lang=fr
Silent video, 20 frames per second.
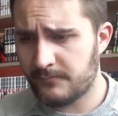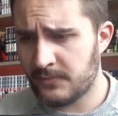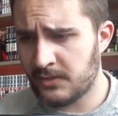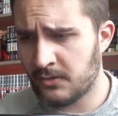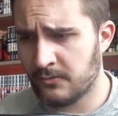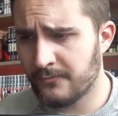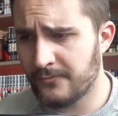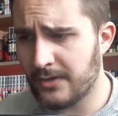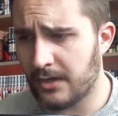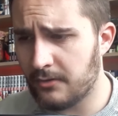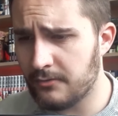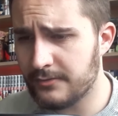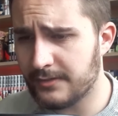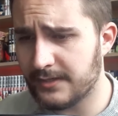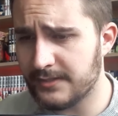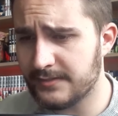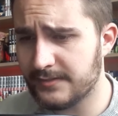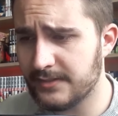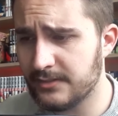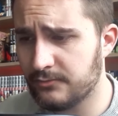on va
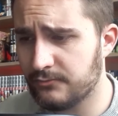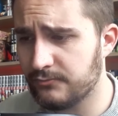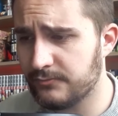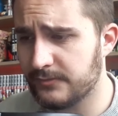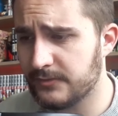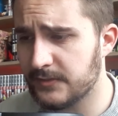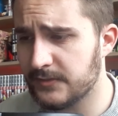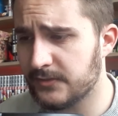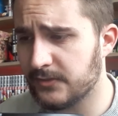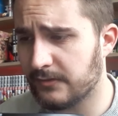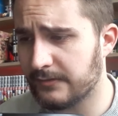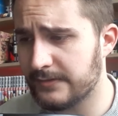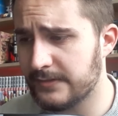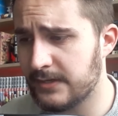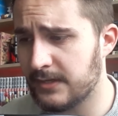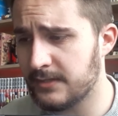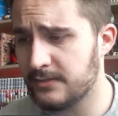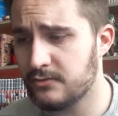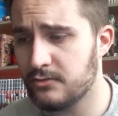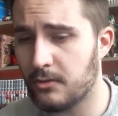retracer toutes ces
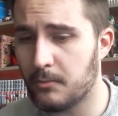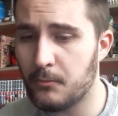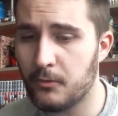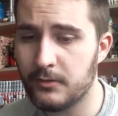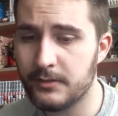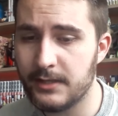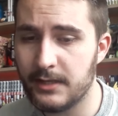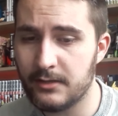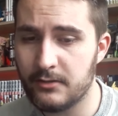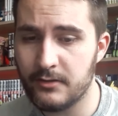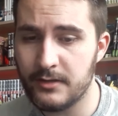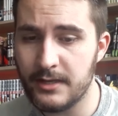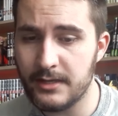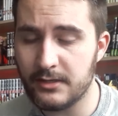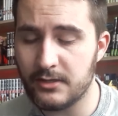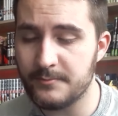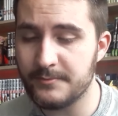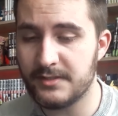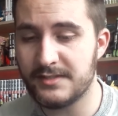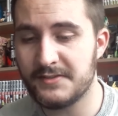sorties-là sur Manga Collect,
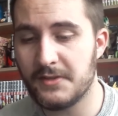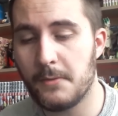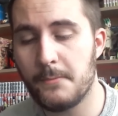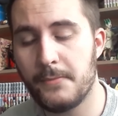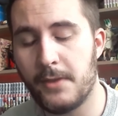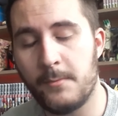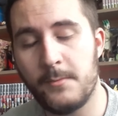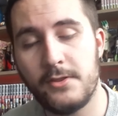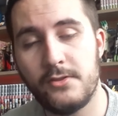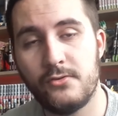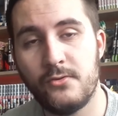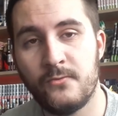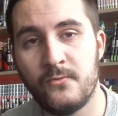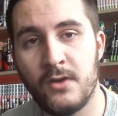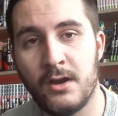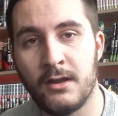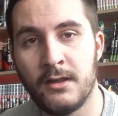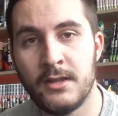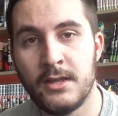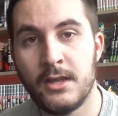comme ça, ça va me permettre de
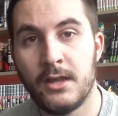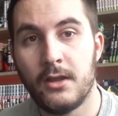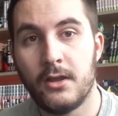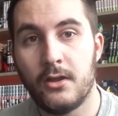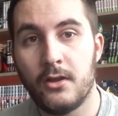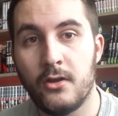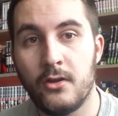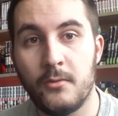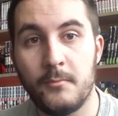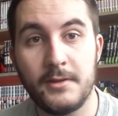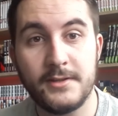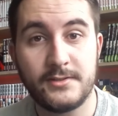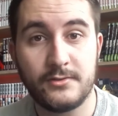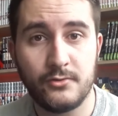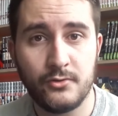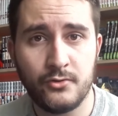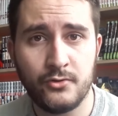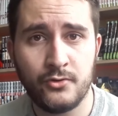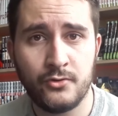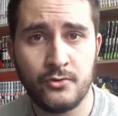voir euh, bah, ce parce
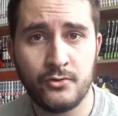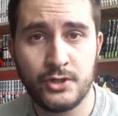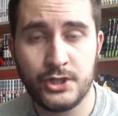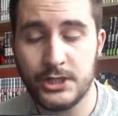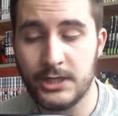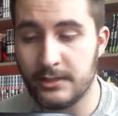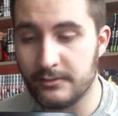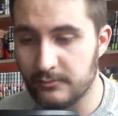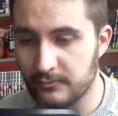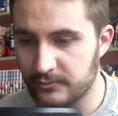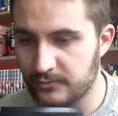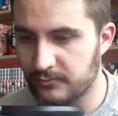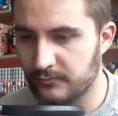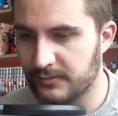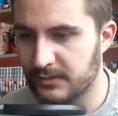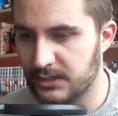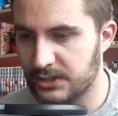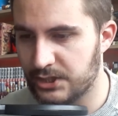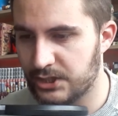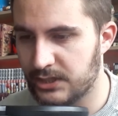que j'ai l'intention
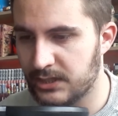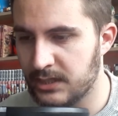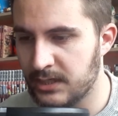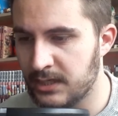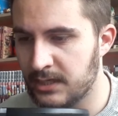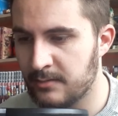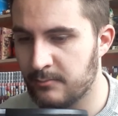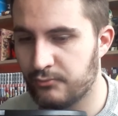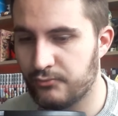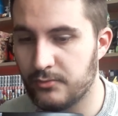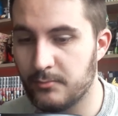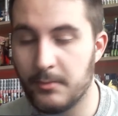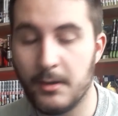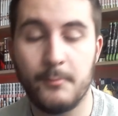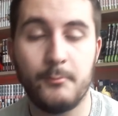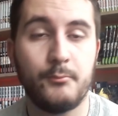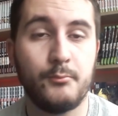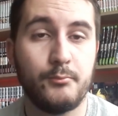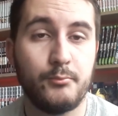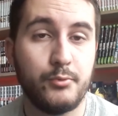d'acheter, et puis bah
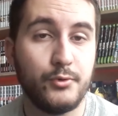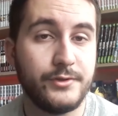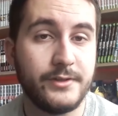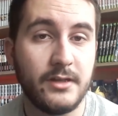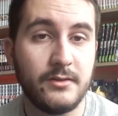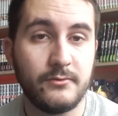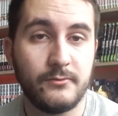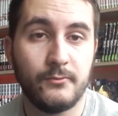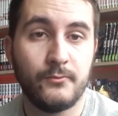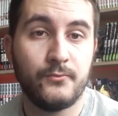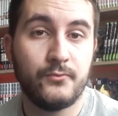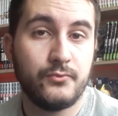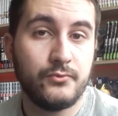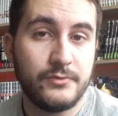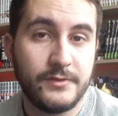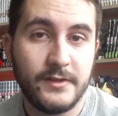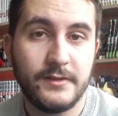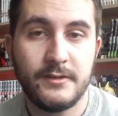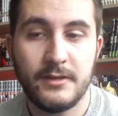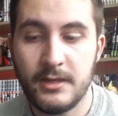peut-être
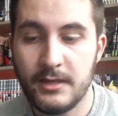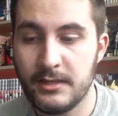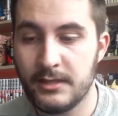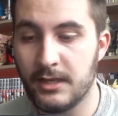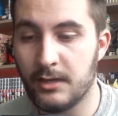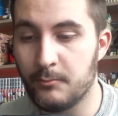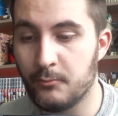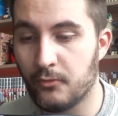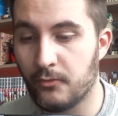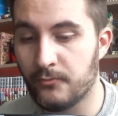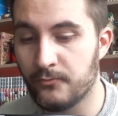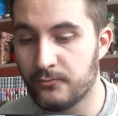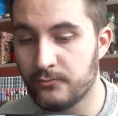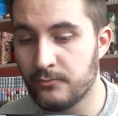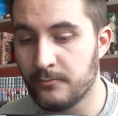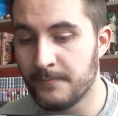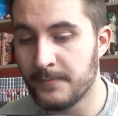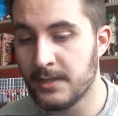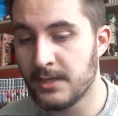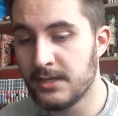vous aider également, vous.
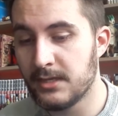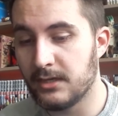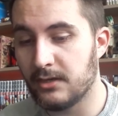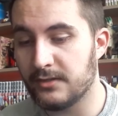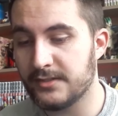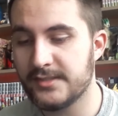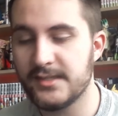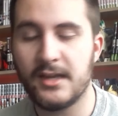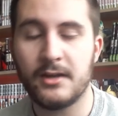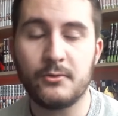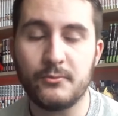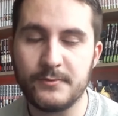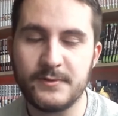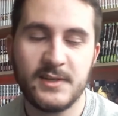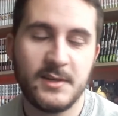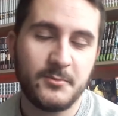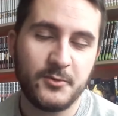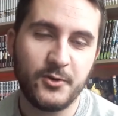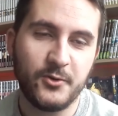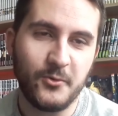Alors c'est un
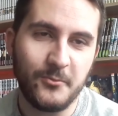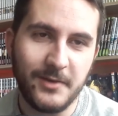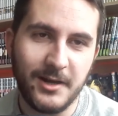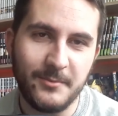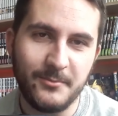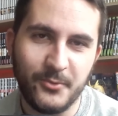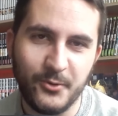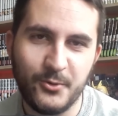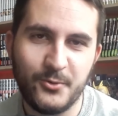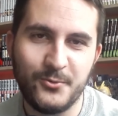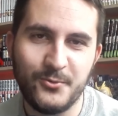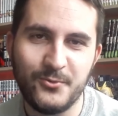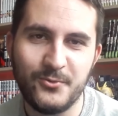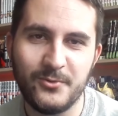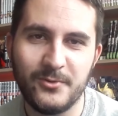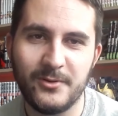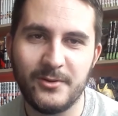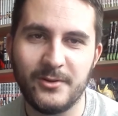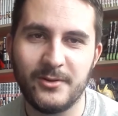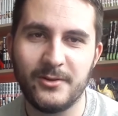concept qu'on m'a
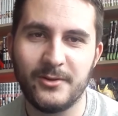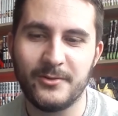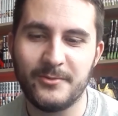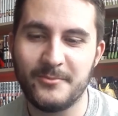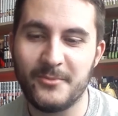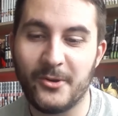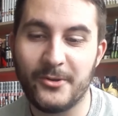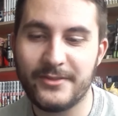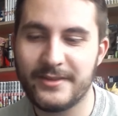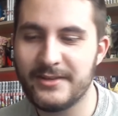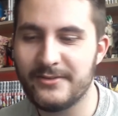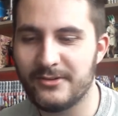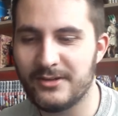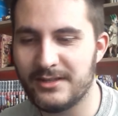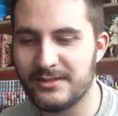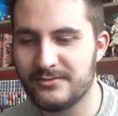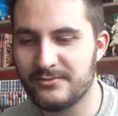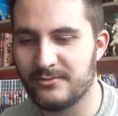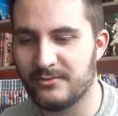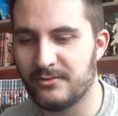beaucoup euh, demandé voilà,
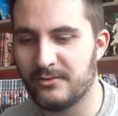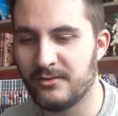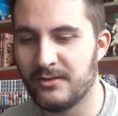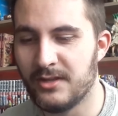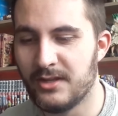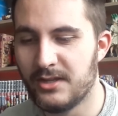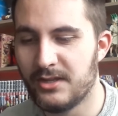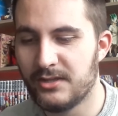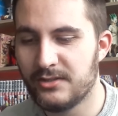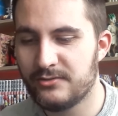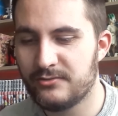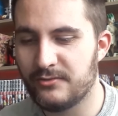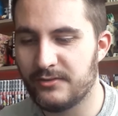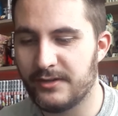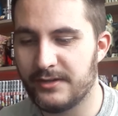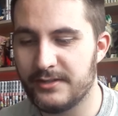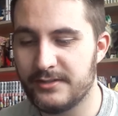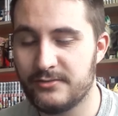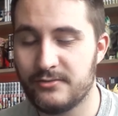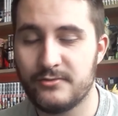sur, euh, sur les
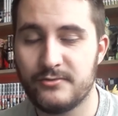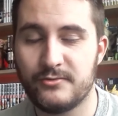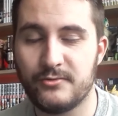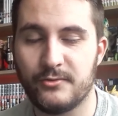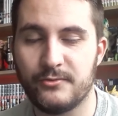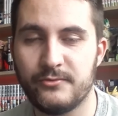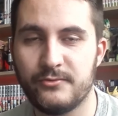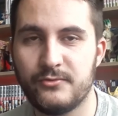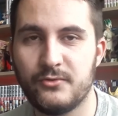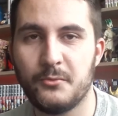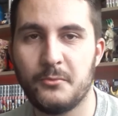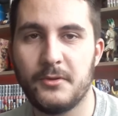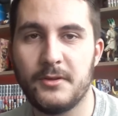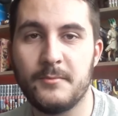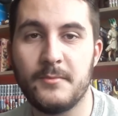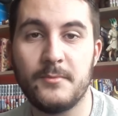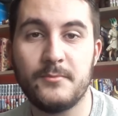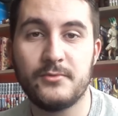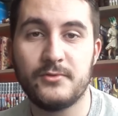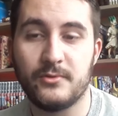réseaux, sur YouTube et
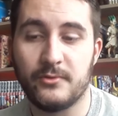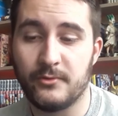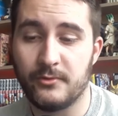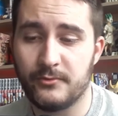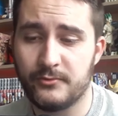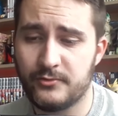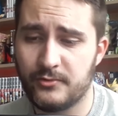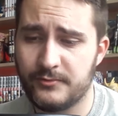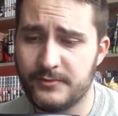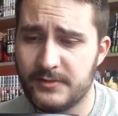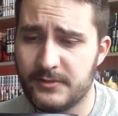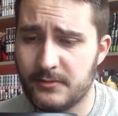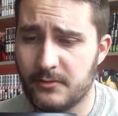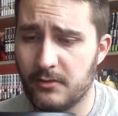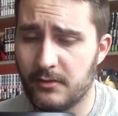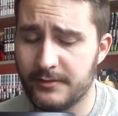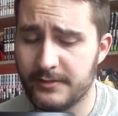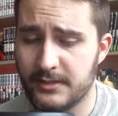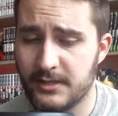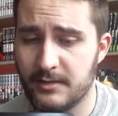même sur, sur
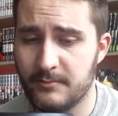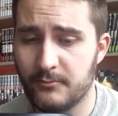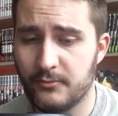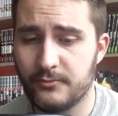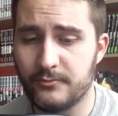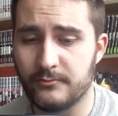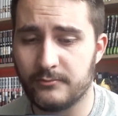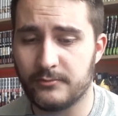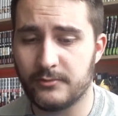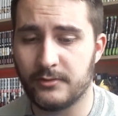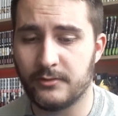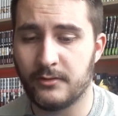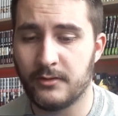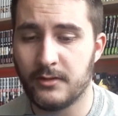Discord également, donc